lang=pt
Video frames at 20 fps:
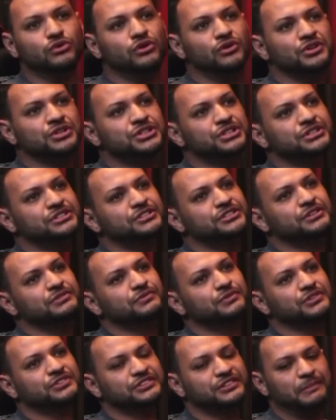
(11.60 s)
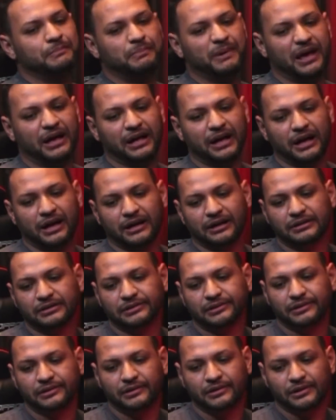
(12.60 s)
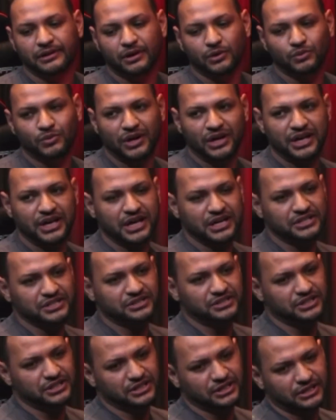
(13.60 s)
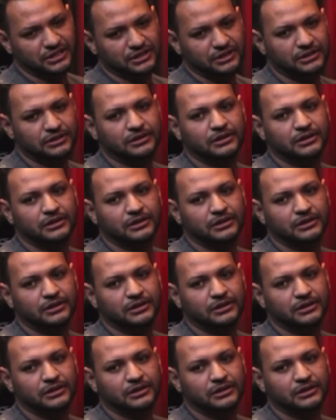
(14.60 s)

hoje, se você pega uma rede de,